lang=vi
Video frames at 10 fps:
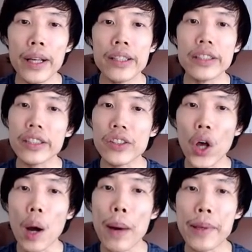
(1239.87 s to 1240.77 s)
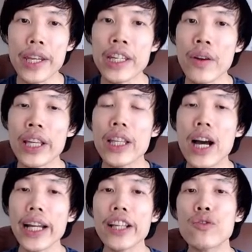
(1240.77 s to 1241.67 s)
sysop administrator
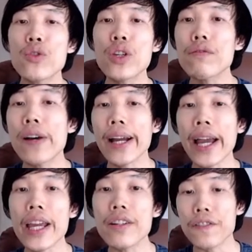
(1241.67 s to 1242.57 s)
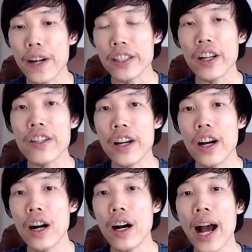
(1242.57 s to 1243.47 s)
cái này chuyên về cái
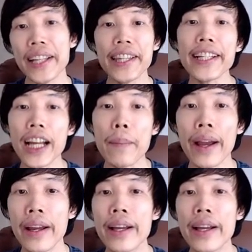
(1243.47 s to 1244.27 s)
infrastructure architect nha các bạn